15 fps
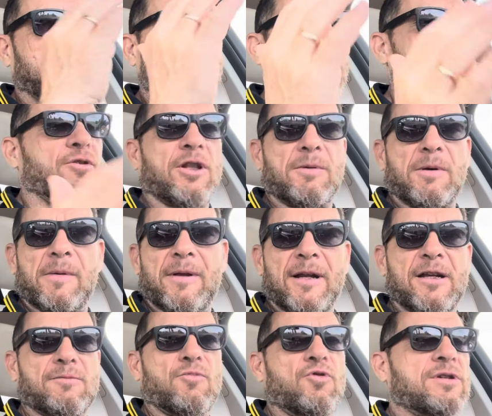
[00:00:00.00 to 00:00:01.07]
que es donde viven
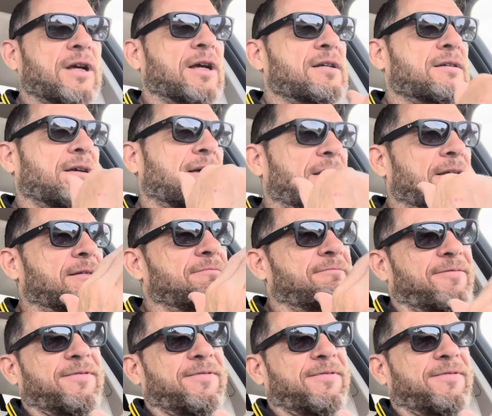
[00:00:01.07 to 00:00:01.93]
las musas, ahí